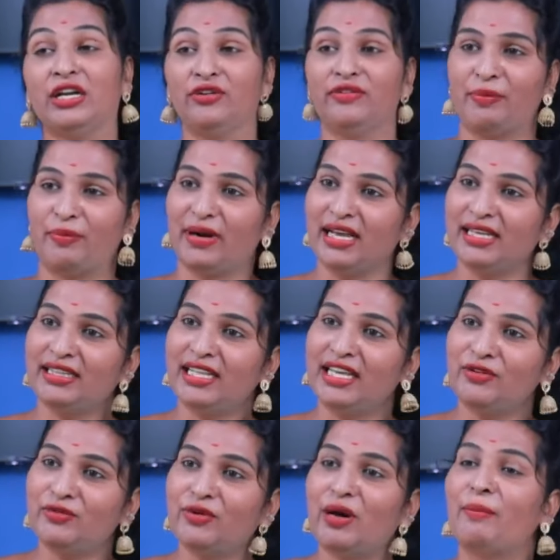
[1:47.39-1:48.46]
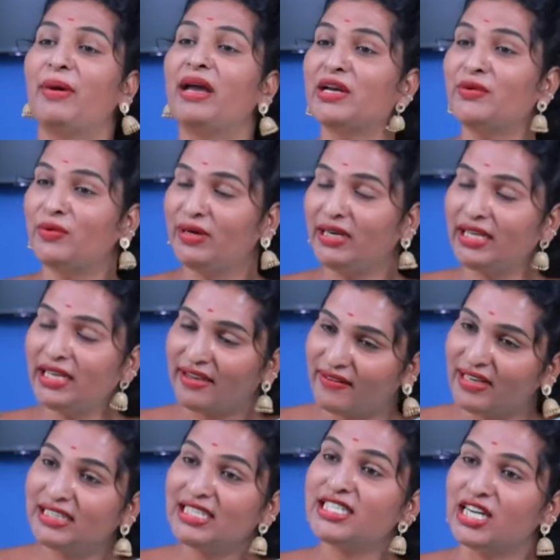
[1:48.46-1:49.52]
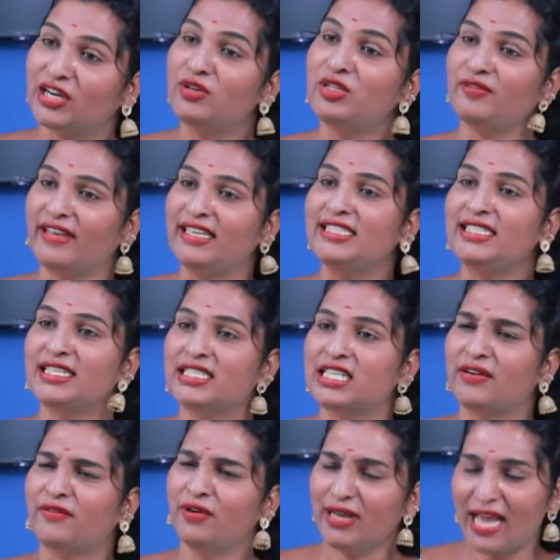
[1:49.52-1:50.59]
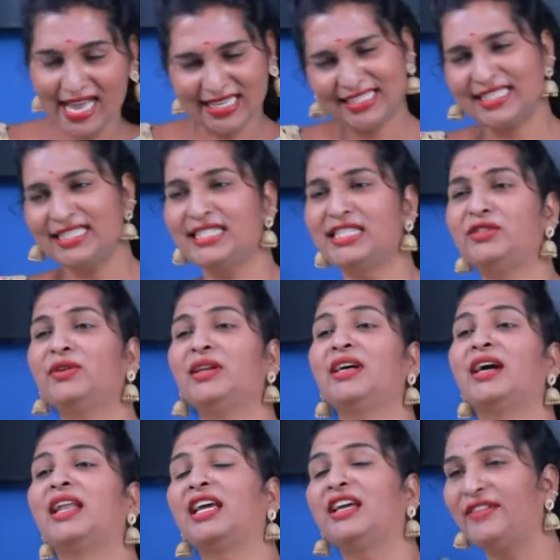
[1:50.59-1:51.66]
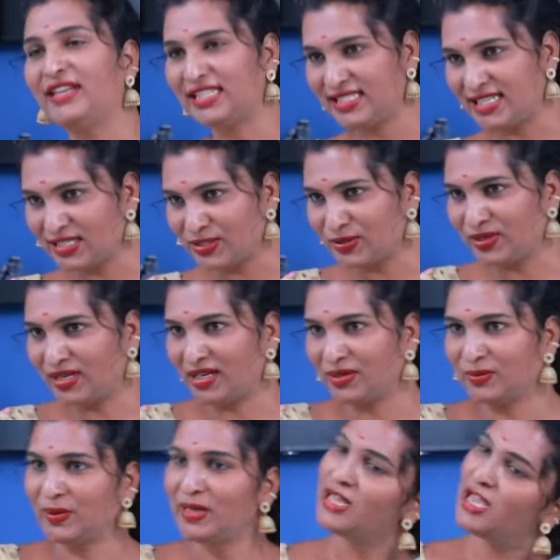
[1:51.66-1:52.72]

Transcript: నువ్వు ఎప్పుడైతే నువ్వు అబ్బాయిగా ఉండి ఏవైతే స్ట్రగుల్స్ ఫేస్ చేసావో యాజ్ నేను కూడా అలాగే ఫేస్ చేస్తున్నాను